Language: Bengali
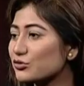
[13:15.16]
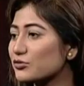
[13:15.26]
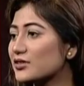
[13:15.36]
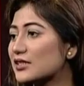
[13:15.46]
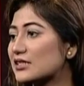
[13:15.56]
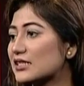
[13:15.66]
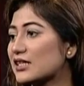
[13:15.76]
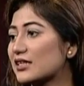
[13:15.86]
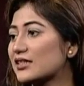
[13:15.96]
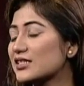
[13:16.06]
একটু যোগ করতে চাই
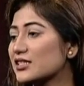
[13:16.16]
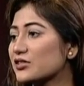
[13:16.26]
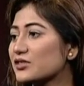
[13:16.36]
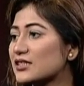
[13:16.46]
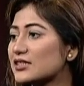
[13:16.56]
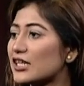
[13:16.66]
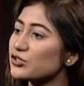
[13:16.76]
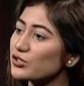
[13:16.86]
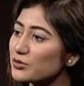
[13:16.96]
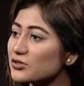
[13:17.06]
সাথে সেটা হচ্ছে
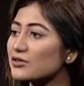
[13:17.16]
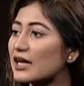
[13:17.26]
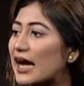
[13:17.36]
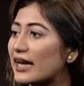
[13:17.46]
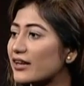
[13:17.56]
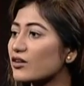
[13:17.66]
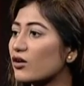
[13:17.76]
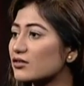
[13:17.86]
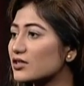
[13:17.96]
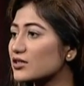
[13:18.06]
চারশো বছর আগের
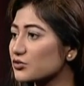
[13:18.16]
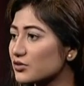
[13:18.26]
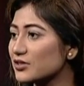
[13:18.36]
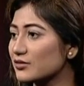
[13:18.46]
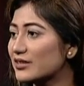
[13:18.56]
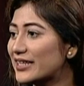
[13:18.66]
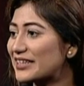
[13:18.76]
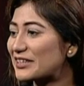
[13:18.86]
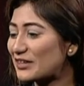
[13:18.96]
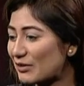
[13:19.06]
ঘটনা যদিও
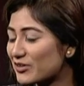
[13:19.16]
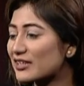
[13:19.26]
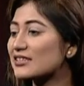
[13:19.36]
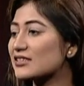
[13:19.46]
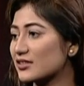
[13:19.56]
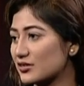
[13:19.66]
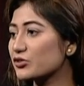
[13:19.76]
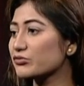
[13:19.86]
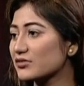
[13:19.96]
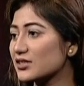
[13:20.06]
কিন্তু আপনার কাছে
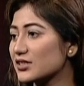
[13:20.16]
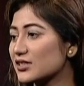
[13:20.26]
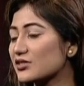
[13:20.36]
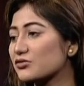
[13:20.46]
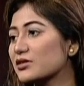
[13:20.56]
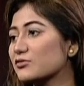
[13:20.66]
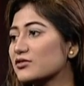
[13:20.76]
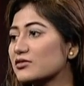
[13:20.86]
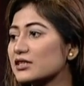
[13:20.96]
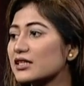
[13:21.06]
যেটা শুনছি সেটা শুনে
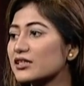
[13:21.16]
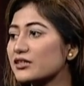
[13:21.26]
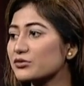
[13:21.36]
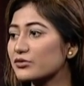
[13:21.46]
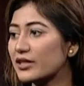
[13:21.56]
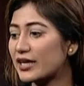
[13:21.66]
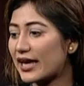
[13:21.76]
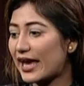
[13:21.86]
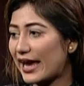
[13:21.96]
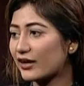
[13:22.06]
মনে হচ্ছে এখানে কিন্তু
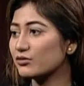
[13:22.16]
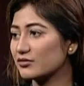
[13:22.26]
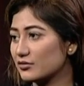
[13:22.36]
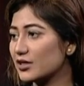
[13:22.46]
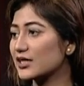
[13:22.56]
এখন